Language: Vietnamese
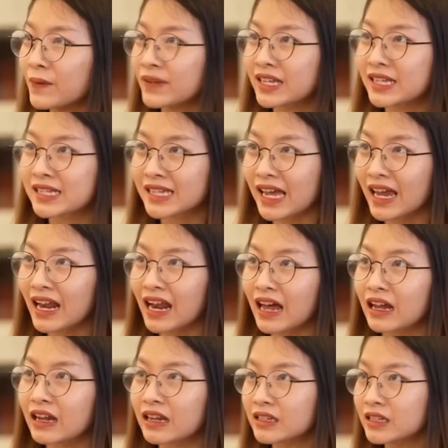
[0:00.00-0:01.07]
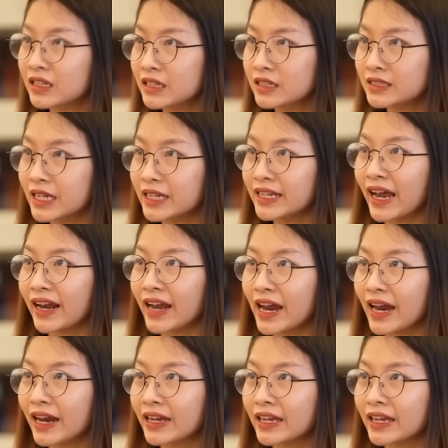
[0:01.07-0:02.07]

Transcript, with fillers: pháp thì sẽ là trên nhà D